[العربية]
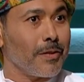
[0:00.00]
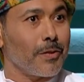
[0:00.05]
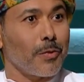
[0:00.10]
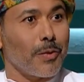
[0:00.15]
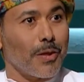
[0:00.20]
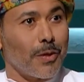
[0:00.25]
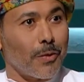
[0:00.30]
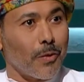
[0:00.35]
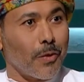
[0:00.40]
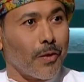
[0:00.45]

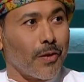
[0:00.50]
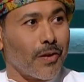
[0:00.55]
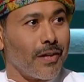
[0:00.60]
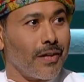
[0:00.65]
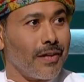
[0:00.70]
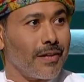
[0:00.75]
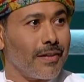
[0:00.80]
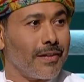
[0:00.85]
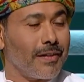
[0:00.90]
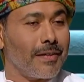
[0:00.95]
الدول
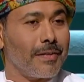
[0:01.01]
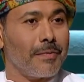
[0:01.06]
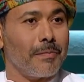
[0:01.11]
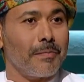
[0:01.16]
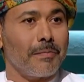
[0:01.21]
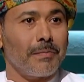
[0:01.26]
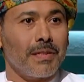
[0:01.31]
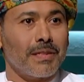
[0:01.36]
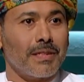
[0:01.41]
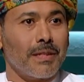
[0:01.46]
الاخرى آه،
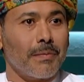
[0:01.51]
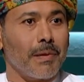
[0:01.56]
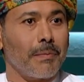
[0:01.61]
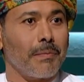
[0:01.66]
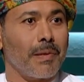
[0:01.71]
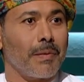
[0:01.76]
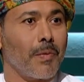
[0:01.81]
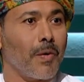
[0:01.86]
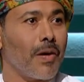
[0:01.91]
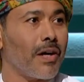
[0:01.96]

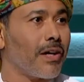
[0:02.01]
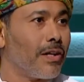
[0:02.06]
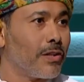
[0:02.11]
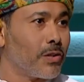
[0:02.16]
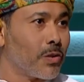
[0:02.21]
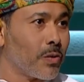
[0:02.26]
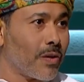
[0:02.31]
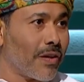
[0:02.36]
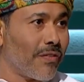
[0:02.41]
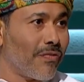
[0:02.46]
بسبب المواقع
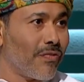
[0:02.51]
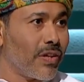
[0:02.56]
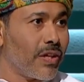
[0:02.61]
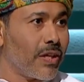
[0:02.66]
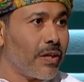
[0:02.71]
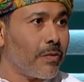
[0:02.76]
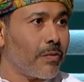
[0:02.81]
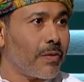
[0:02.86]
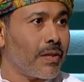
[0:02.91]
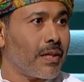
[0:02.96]

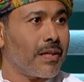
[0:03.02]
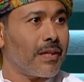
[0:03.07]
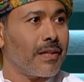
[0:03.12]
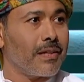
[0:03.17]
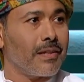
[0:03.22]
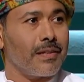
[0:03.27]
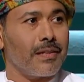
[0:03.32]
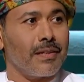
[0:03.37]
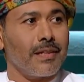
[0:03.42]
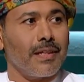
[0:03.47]
الجغرافيه
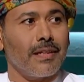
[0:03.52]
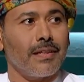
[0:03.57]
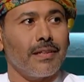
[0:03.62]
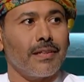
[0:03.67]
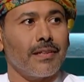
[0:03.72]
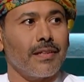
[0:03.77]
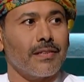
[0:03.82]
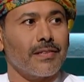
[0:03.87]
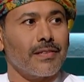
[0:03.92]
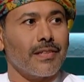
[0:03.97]

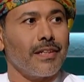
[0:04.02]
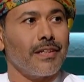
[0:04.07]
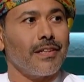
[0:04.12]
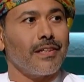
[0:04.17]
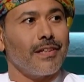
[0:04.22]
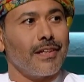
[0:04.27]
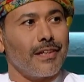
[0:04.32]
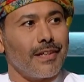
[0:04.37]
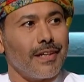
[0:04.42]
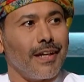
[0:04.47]
والاستيلاء يعني على هذه
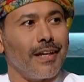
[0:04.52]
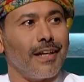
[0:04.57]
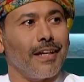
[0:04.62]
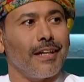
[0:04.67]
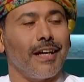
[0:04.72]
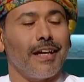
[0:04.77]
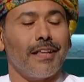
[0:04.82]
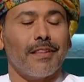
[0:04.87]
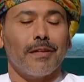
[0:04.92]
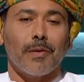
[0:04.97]
المواقع
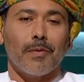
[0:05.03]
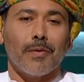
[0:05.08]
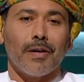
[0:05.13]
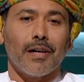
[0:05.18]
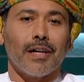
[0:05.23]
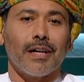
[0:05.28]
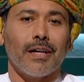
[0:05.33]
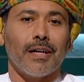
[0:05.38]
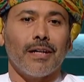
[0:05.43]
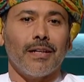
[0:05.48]
على هذه
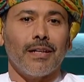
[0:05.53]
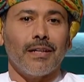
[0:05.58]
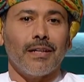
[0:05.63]
المواقع